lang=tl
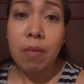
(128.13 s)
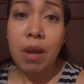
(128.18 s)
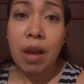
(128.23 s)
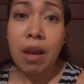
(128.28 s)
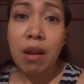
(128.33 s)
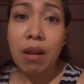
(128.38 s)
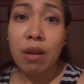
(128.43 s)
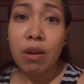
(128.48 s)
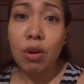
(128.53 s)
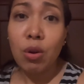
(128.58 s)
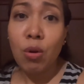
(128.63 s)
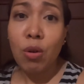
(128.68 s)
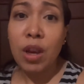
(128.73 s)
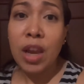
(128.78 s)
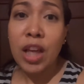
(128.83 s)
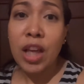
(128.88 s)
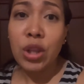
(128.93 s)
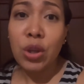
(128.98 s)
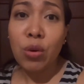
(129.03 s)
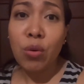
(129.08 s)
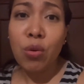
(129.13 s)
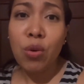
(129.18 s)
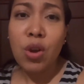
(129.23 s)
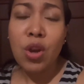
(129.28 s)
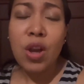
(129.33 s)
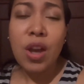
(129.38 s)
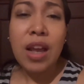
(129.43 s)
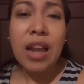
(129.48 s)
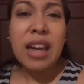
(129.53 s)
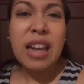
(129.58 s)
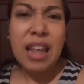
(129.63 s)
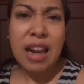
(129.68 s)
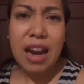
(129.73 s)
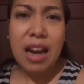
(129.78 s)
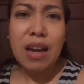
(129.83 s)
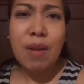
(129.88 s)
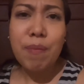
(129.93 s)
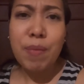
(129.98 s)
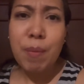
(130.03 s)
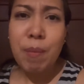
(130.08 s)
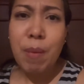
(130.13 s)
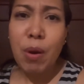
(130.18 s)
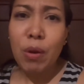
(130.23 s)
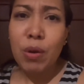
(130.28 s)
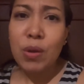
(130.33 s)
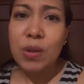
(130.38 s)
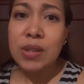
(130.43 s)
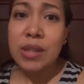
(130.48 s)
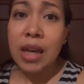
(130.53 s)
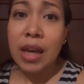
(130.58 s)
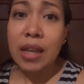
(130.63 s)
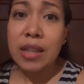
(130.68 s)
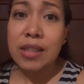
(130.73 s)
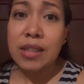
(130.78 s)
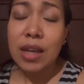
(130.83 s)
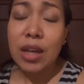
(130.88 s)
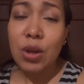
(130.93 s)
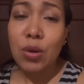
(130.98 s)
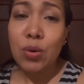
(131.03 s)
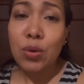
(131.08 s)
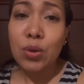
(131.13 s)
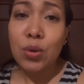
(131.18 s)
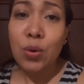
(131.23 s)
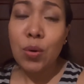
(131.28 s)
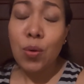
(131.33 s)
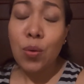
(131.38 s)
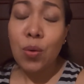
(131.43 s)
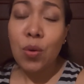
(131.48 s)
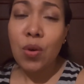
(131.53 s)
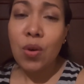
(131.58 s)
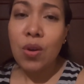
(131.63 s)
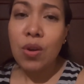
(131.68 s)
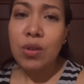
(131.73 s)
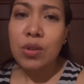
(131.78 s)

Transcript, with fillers: ang lola nyo, nararamdaman ko yung sakit sa likod ko.